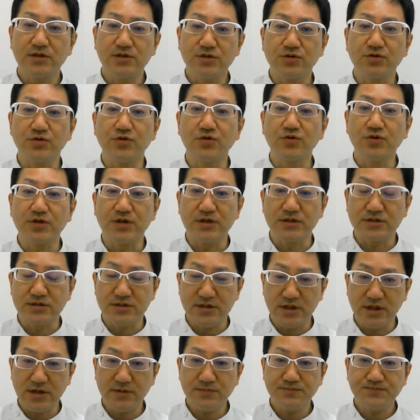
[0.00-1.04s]
非常に多いです
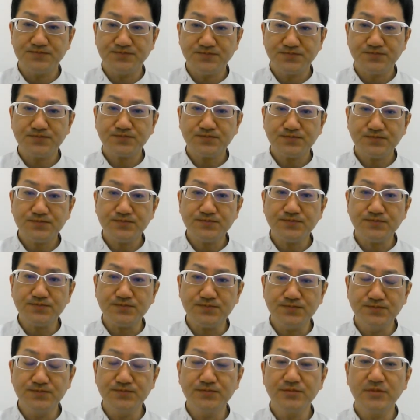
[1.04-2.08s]
ね。
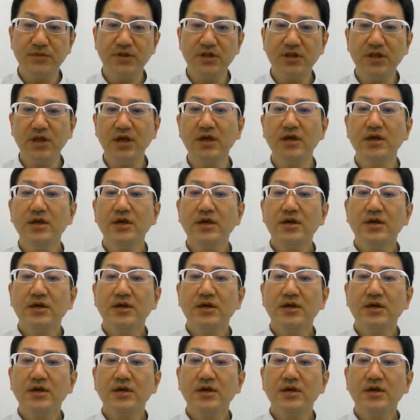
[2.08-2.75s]
うん、で、